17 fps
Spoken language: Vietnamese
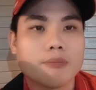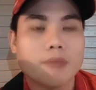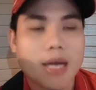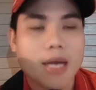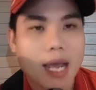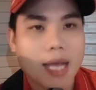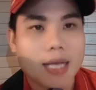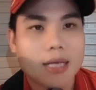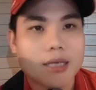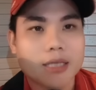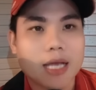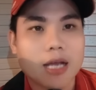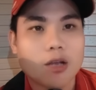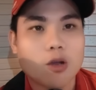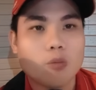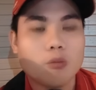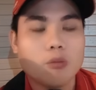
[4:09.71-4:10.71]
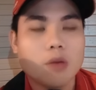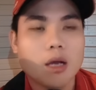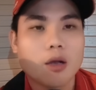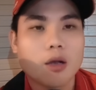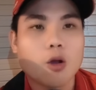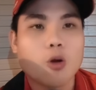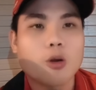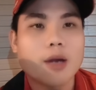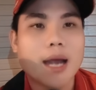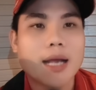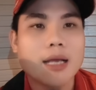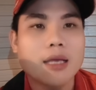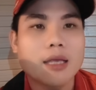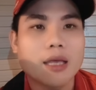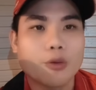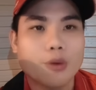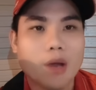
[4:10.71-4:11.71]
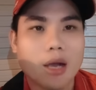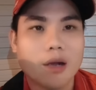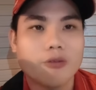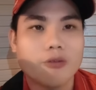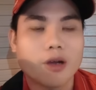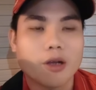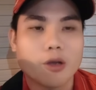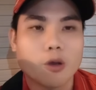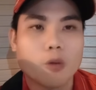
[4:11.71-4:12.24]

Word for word: bên đây người ta cũng ờ, cố gắng chịu đựng và